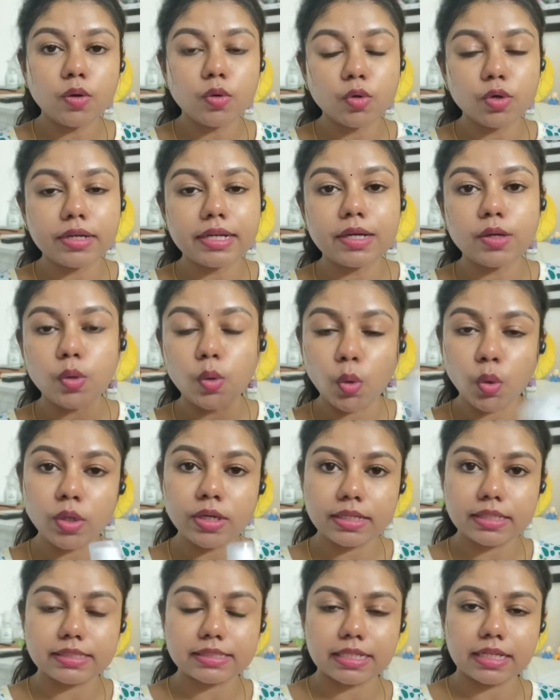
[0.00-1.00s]
உங்களுடைய
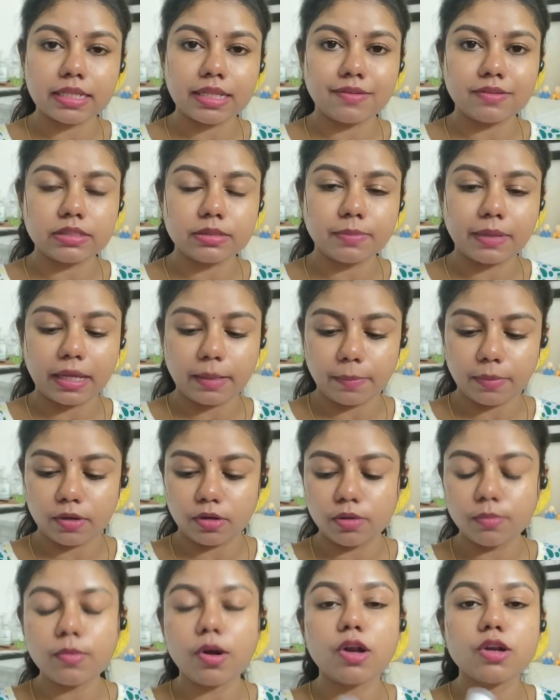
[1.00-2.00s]
ஓன் ரிஸ்க்ல தான் வந்து பை
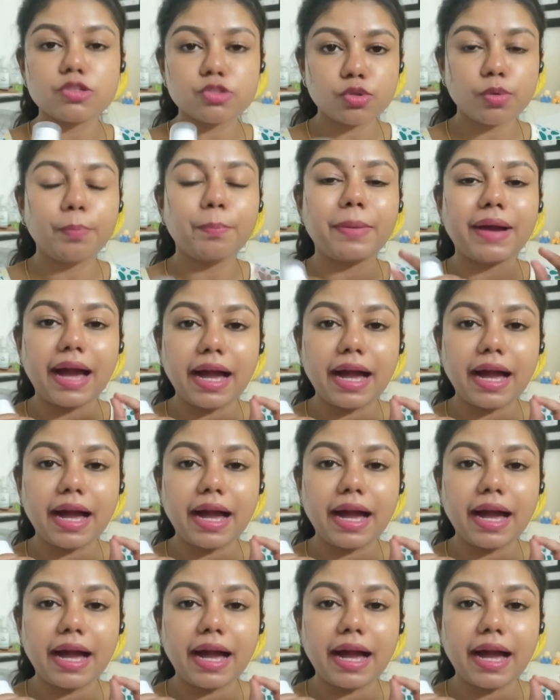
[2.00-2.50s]
பண்ணணும் ஆல்சோ